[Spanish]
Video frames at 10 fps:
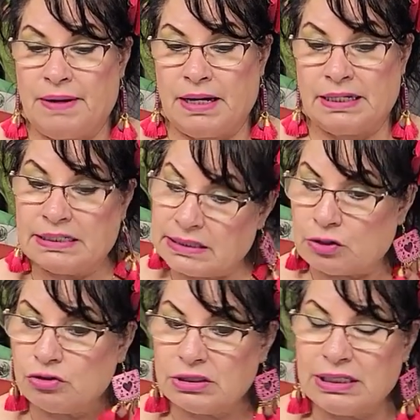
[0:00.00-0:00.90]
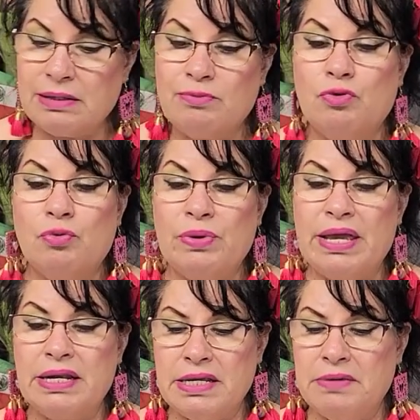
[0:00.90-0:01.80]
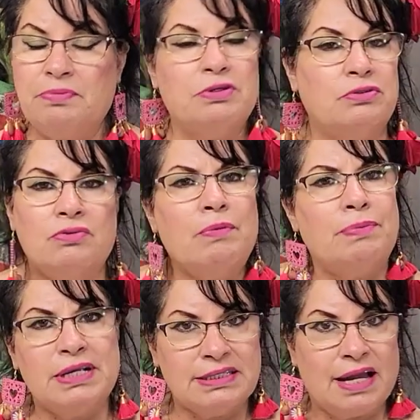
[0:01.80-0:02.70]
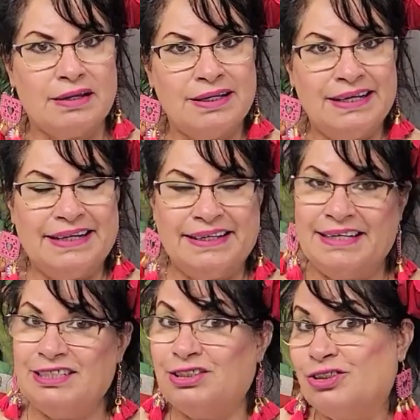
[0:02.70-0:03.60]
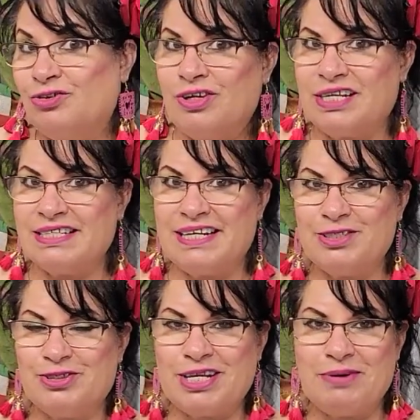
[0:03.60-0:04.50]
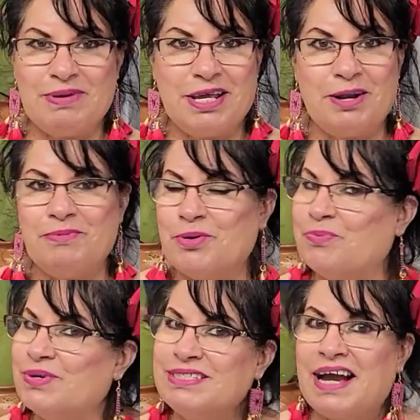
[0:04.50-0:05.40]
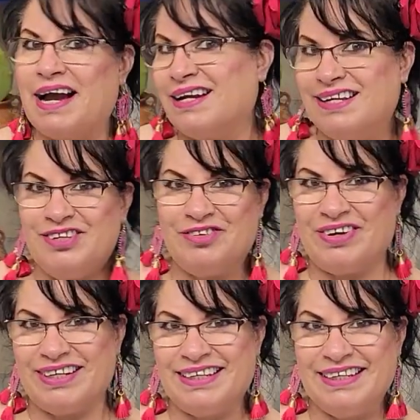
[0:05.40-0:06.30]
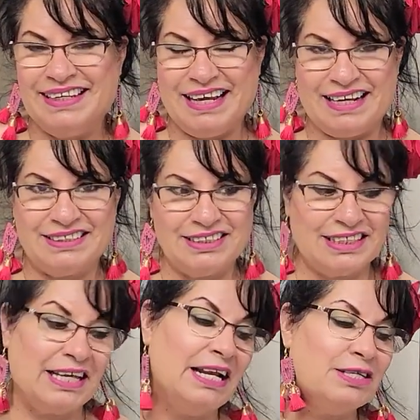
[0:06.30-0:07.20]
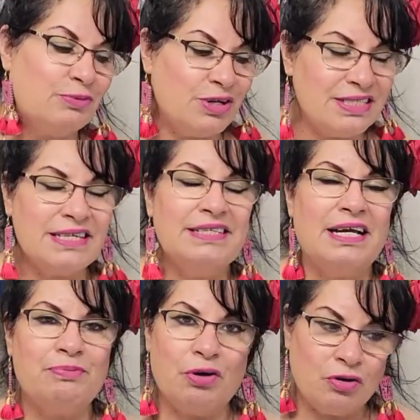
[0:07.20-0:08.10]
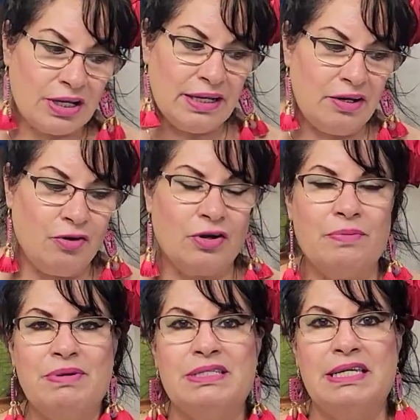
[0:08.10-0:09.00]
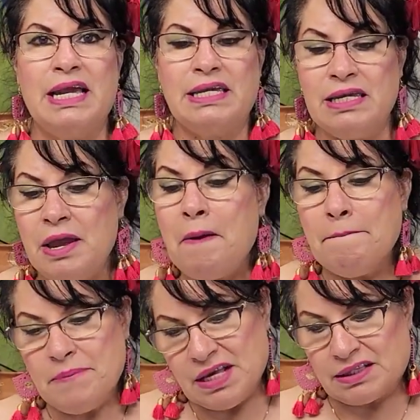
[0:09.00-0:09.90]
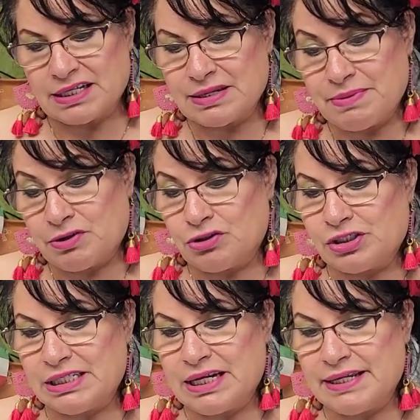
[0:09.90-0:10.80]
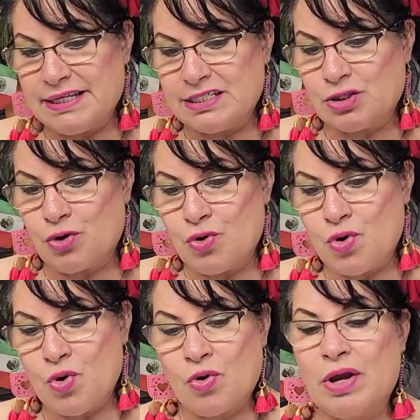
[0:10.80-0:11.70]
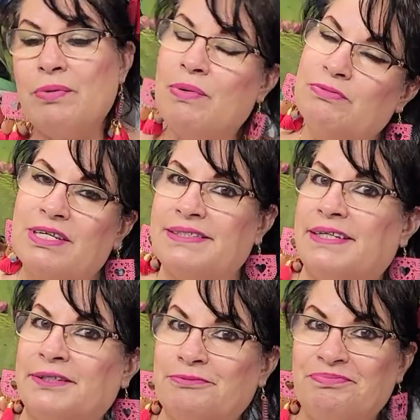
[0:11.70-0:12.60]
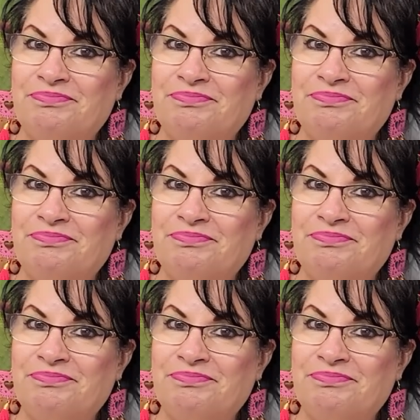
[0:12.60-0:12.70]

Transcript: Para que se cocine muy bien y pues no hay prisa. Son casi las 2 de la mañana, pero prisa aquí no hay. Así es de que les voy a enseñar por pues, lo que, lo que me sigue aquí. Mientras se me cocina esto, lo que vamos a hacer.